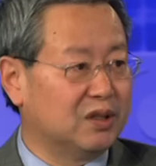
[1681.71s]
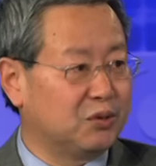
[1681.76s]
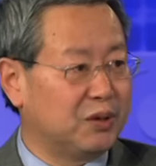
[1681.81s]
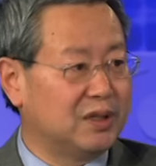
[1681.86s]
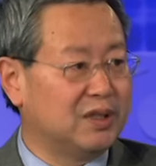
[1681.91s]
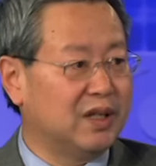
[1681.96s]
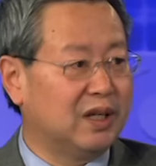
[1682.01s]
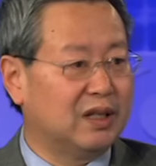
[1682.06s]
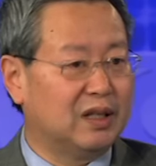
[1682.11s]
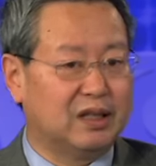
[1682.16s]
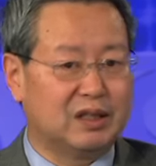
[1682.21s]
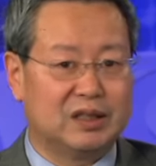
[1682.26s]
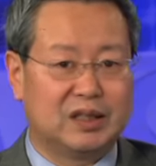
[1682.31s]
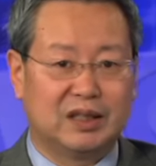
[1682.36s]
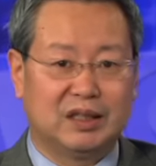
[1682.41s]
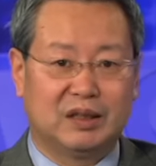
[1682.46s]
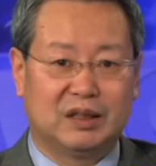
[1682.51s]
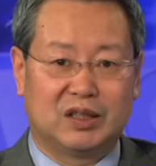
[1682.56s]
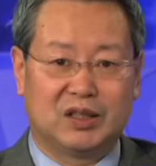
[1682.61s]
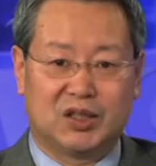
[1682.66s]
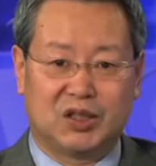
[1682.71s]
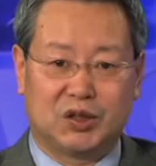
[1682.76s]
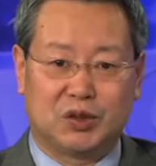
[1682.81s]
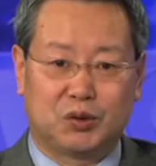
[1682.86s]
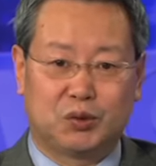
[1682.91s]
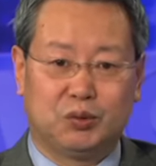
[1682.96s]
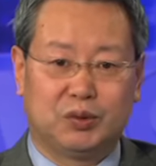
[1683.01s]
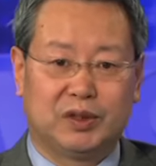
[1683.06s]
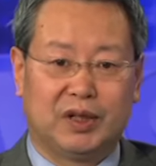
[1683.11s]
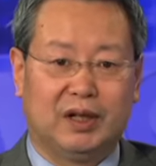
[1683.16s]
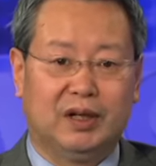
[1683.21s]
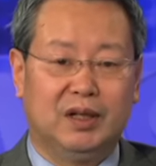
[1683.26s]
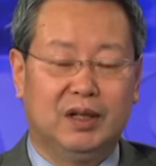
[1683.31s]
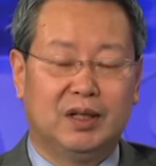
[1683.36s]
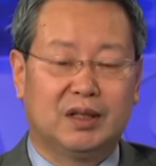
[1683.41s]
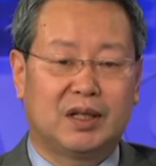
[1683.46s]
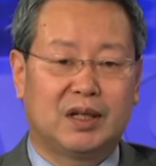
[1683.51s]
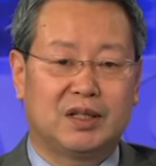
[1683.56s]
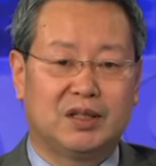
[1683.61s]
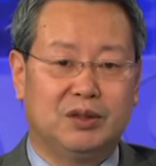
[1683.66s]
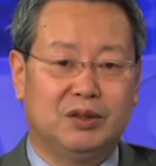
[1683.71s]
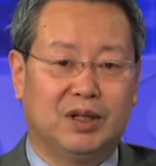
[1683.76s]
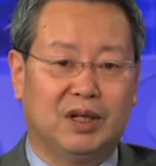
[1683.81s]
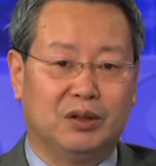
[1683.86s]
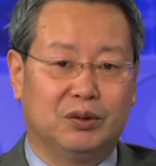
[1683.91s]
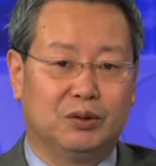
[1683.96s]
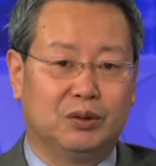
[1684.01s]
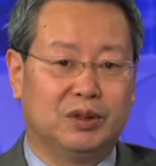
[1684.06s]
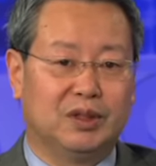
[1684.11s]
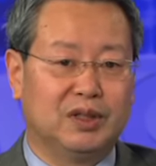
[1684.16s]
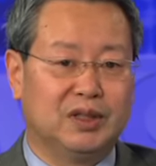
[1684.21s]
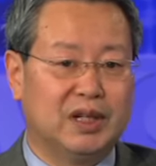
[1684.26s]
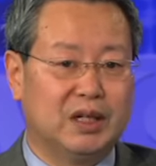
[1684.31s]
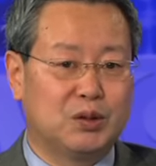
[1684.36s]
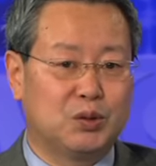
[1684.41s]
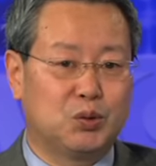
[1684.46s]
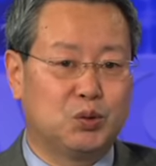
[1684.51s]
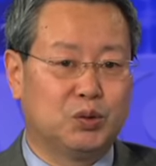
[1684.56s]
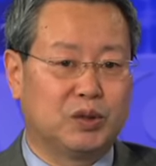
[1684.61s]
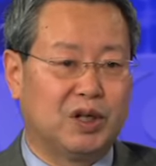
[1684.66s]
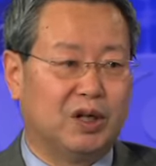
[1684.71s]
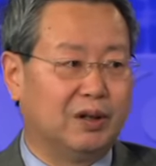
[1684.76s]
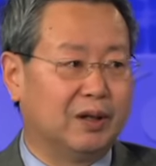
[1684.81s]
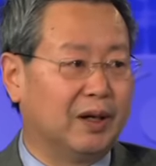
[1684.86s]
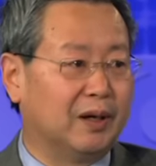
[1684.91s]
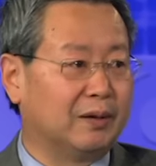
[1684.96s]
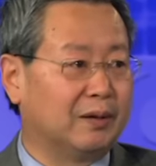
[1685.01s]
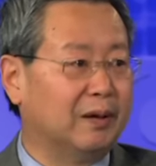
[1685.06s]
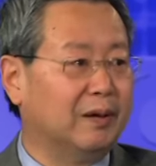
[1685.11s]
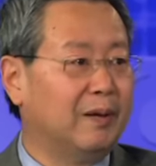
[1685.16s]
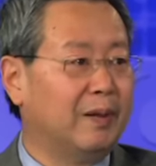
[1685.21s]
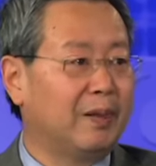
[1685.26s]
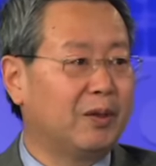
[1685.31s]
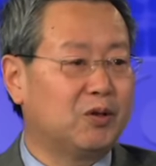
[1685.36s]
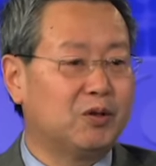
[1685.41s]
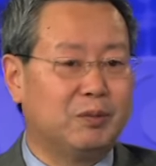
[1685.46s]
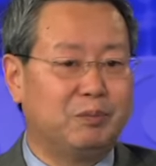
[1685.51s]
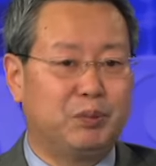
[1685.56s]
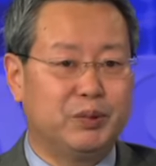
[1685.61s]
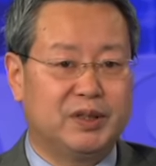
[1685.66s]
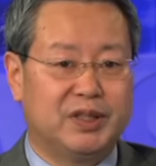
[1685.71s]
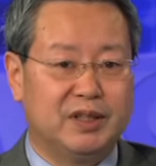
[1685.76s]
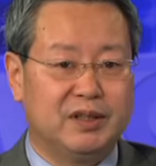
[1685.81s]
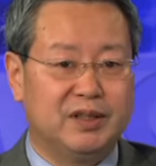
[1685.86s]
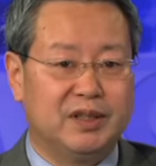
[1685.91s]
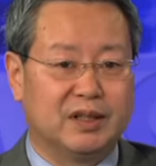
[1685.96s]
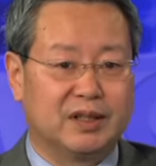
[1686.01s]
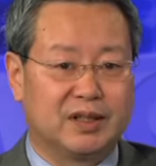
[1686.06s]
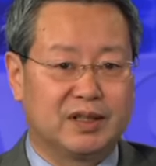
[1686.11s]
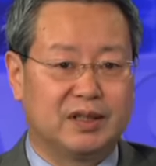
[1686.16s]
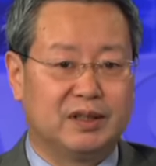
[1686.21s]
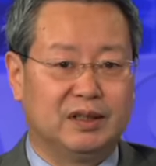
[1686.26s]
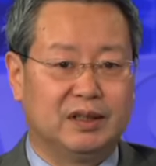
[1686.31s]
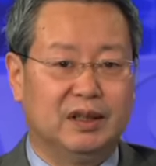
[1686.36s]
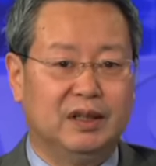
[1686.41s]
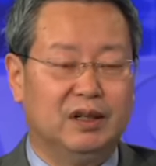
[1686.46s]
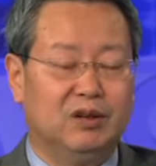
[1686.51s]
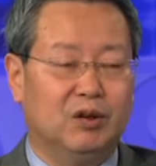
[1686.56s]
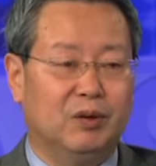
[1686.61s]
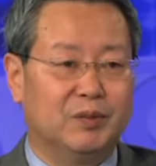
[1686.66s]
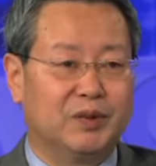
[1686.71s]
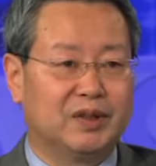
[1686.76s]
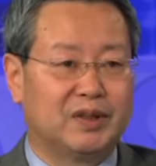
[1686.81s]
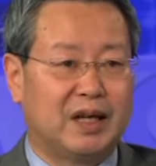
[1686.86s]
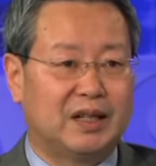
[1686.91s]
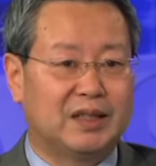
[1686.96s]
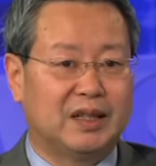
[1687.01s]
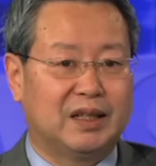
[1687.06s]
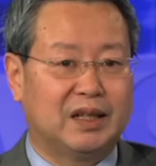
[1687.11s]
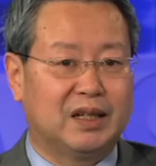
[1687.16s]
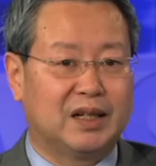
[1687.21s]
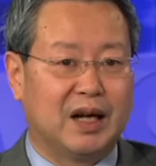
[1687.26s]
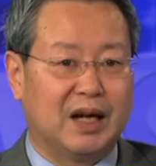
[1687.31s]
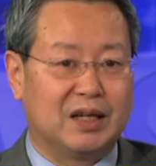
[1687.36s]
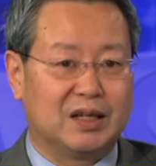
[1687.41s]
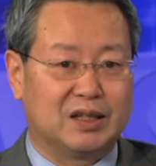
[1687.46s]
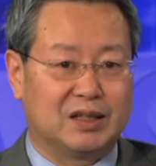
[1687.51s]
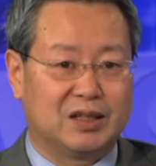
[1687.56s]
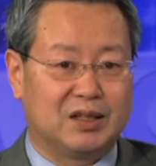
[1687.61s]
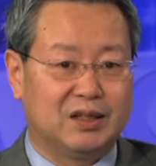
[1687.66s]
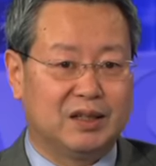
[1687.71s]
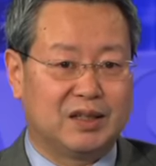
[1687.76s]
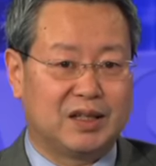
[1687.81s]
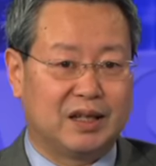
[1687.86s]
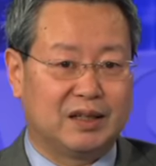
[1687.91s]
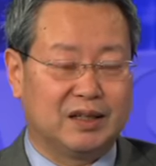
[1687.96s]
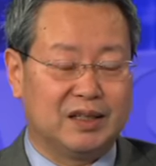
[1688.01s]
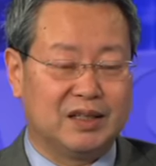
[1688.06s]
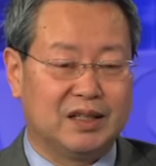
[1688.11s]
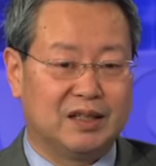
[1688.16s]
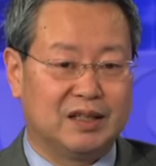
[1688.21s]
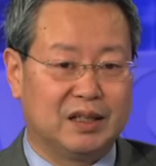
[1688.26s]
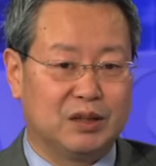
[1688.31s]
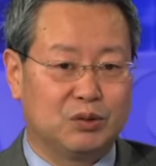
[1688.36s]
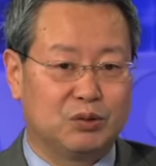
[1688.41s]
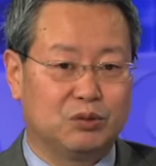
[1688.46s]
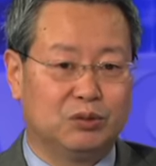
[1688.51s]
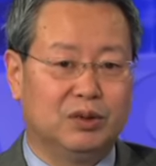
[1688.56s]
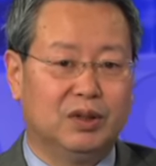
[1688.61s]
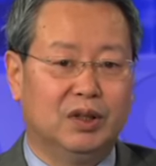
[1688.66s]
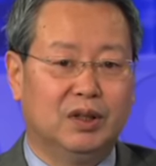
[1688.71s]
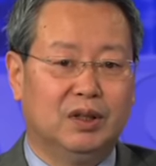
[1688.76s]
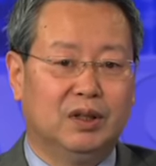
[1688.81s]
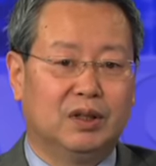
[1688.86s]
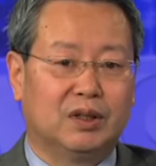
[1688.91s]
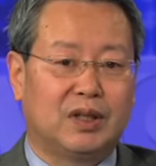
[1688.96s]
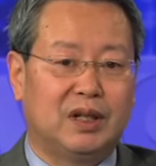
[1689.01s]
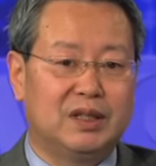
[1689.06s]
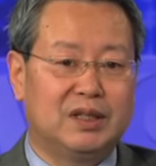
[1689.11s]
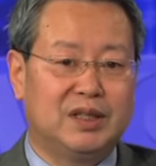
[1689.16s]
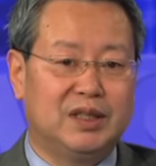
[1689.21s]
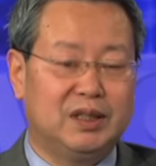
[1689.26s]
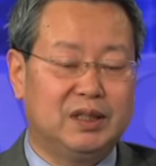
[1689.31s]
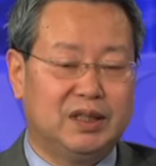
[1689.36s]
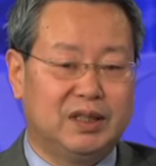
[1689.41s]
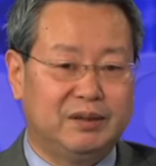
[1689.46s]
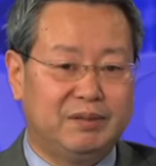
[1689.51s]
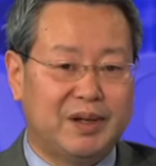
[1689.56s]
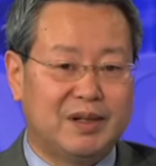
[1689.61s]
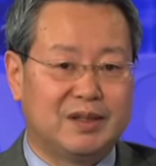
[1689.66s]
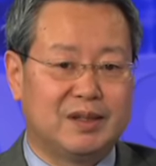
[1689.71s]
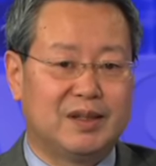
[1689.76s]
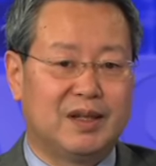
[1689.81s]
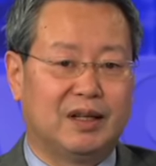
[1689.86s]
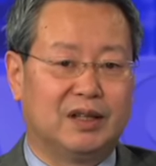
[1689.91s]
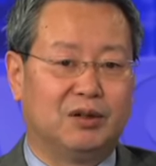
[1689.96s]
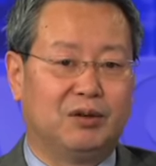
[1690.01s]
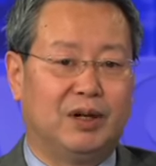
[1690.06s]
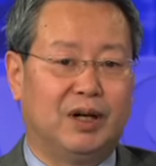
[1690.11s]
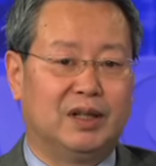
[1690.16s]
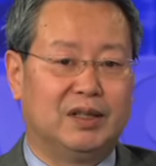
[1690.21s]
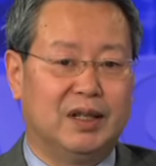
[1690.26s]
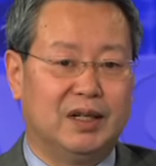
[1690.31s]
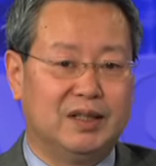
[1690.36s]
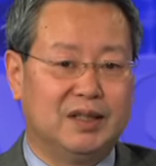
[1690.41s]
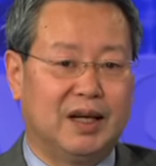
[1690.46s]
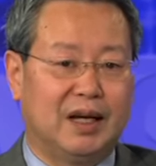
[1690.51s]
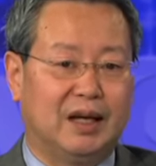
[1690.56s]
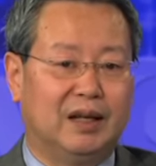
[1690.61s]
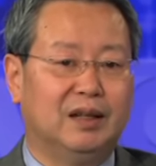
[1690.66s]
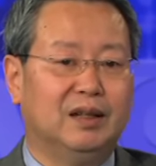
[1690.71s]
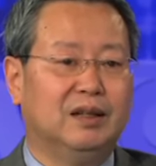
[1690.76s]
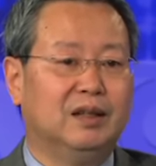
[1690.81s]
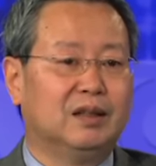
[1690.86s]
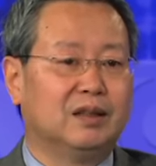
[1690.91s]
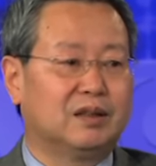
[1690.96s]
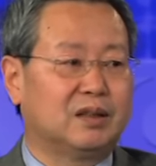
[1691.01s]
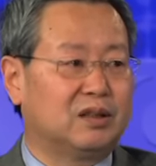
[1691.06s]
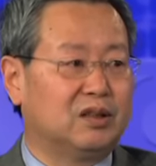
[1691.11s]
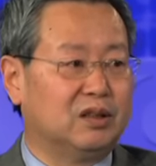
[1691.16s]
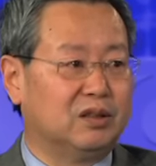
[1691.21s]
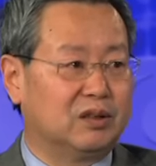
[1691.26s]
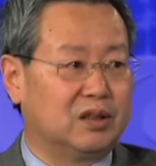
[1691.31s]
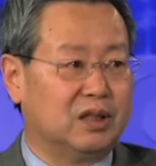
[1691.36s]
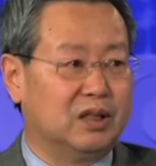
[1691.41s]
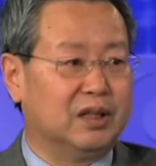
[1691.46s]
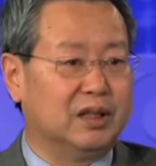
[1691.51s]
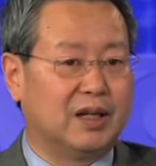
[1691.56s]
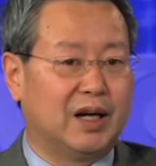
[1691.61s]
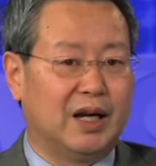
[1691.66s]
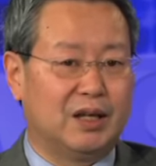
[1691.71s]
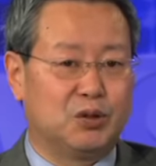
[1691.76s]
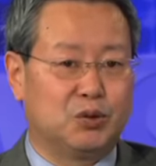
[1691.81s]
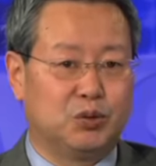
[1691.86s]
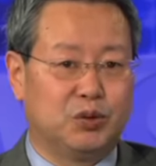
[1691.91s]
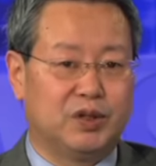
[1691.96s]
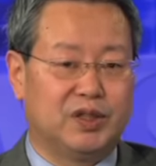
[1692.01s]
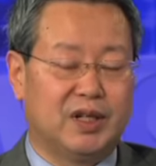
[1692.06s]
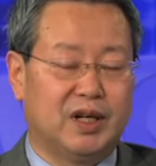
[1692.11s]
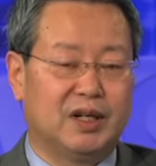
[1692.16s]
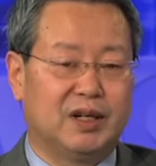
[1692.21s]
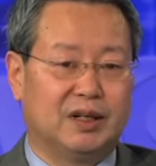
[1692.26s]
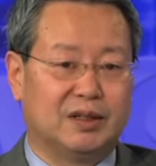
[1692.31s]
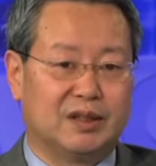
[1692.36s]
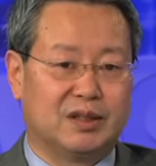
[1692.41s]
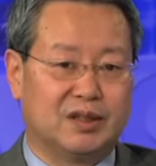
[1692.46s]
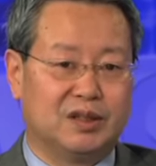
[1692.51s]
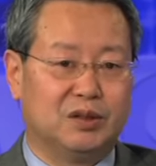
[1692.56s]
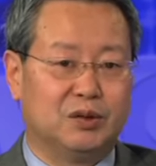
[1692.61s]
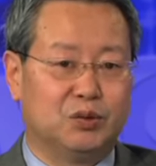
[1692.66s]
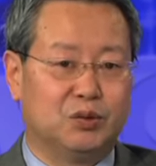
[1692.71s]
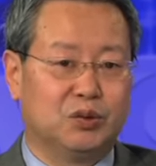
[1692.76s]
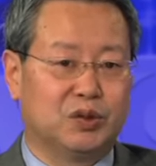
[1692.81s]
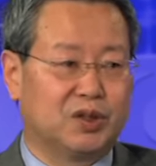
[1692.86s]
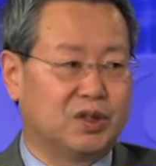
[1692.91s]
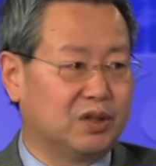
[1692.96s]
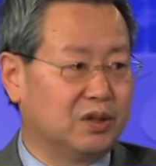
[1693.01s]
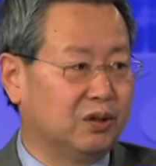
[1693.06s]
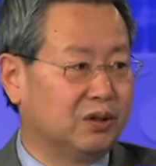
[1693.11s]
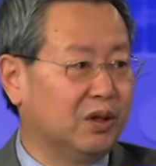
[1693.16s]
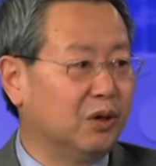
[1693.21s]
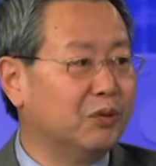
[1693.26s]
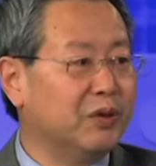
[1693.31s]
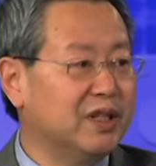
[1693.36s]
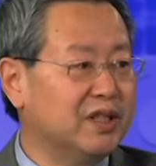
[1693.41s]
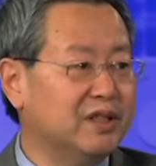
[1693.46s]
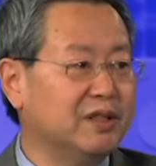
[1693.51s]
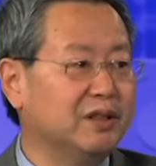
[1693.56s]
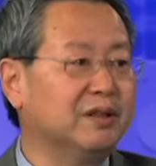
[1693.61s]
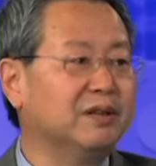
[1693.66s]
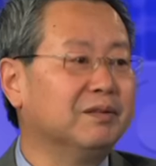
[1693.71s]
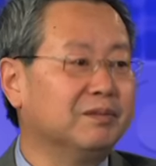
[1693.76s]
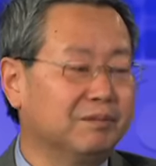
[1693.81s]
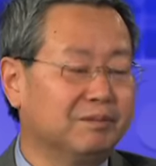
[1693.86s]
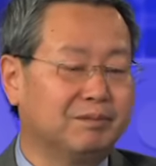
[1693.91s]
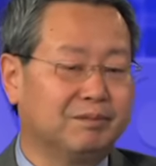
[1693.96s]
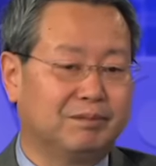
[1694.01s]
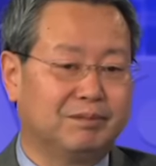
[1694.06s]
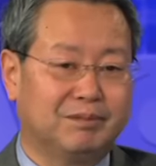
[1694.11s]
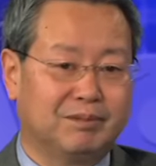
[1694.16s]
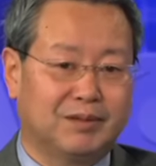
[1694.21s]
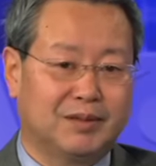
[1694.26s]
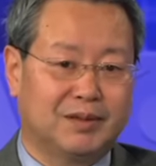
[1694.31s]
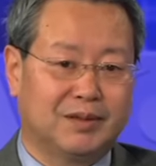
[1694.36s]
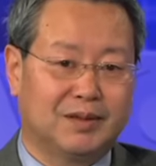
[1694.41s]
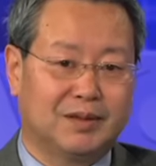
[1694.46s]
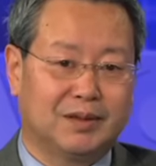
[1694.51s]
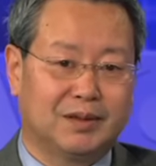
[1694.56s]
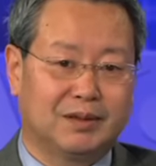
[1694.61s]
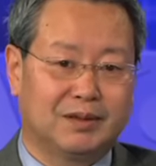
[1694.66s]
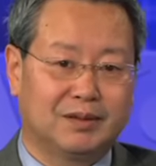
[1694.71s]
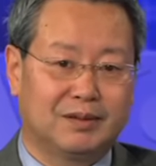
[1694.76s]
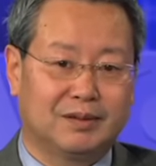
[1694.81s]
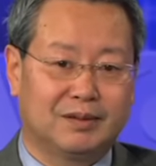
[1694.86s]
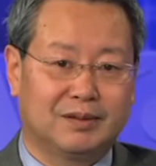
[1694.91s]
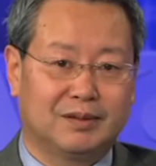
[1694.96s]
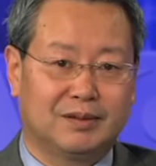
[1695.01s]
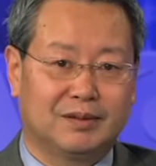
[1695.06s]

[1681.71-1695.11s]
和专家的这个指数呢，它是有很多的因素考量的，所以不仅仅是我们大家能感知的这样的一些因素。当然，即即便是这样的话，仍然就可以看出香港的自由度是受到威胁的。好的，谢谢夏